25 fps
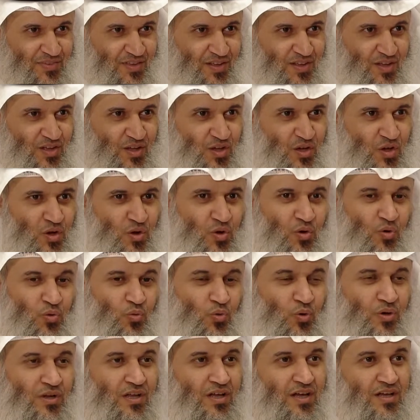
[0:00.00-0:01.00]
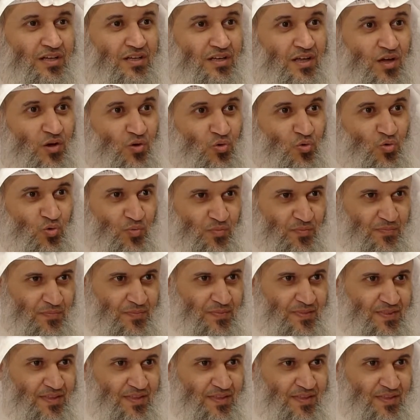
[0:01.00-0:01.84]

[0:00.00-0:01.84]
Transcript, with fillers: الله ولا أن أقوم